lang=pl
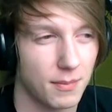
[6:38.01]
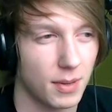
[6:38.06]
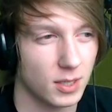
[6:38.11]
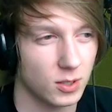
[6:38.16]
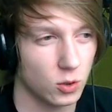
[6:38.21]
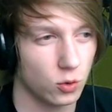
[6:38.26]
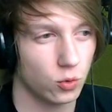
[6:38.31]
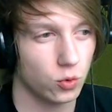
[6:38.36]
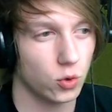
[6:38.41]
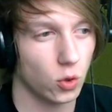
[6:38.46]

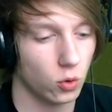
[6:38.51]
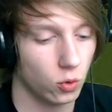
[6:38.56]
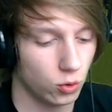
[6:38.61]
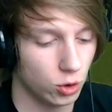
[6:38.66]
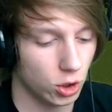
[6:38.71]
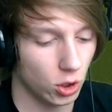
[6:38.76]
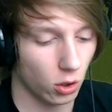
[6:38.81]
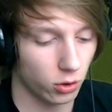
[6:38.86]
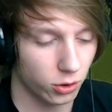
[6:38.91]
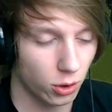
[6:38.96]
Bardzo dużo
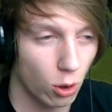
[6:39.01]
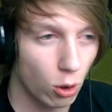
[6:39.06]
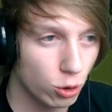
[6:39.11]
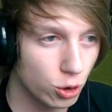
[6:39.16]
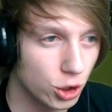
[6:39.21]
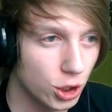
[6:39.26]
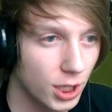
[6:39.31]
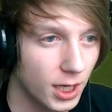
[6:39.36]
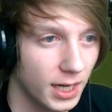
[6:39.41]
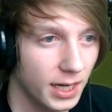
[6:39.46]
ludzi
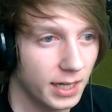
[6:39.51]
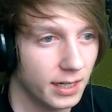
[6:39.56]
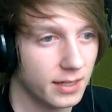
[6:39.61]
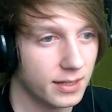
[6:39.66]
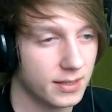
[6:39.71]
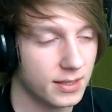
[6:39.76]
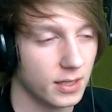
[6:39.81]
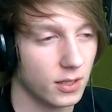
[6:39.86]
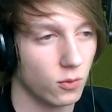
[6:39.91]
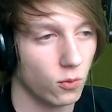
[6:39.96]
odchodzi
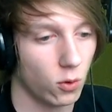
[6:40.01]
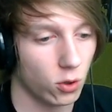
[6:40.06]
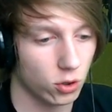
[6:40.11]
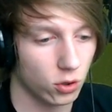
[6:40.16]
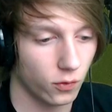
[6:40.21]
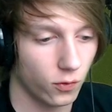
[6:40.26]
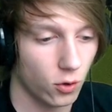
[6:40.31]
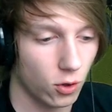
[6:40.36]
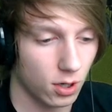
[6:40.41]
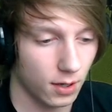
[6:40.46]
z
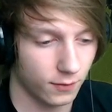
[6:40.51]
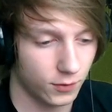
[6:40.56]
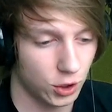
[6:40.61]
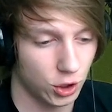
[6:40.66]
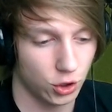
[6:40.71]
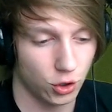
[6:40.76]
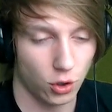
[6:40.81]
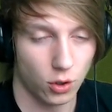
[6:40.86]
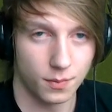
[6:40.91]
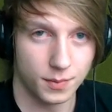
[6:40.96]
World of Warcraft,
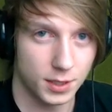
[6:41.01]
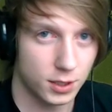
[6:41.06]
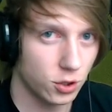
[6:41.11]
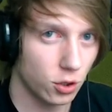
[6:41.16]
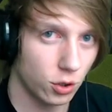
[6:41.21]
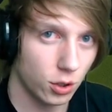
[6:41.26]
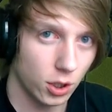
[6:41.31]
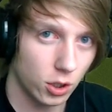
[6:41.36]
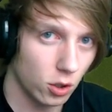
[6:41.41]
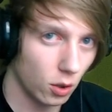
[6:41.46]
czy to ze
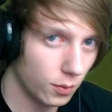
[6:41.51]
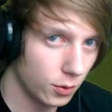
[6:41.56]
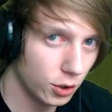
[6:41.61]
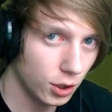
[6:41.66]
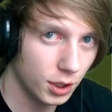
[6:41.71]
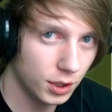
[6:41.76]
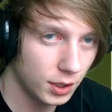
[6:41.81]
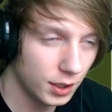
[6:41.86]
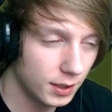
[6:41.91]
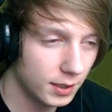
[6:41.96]
strony
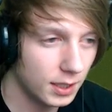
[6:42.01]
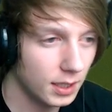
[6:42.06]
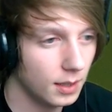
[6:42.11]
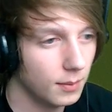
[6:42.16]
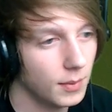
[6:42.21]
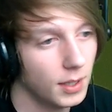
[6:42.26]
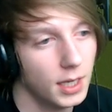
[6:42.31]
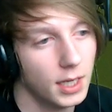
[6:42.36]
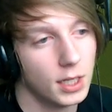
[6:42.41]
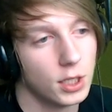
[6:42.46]
community
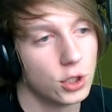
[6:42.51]
team,